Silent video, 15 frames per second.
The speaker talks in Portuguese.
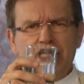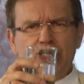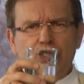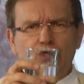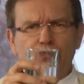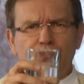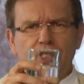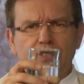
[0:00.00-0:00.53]

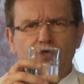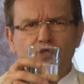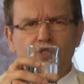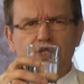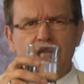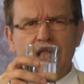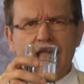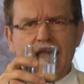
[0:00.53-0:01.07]
que o
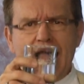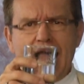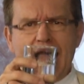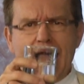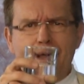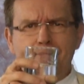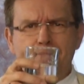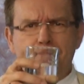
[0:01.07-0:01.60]
Senhor
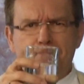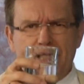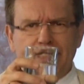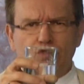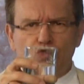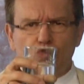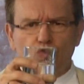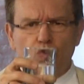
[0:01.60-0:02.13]

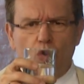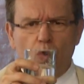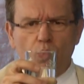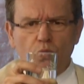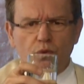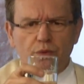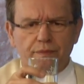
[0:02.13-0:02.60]
abençoou.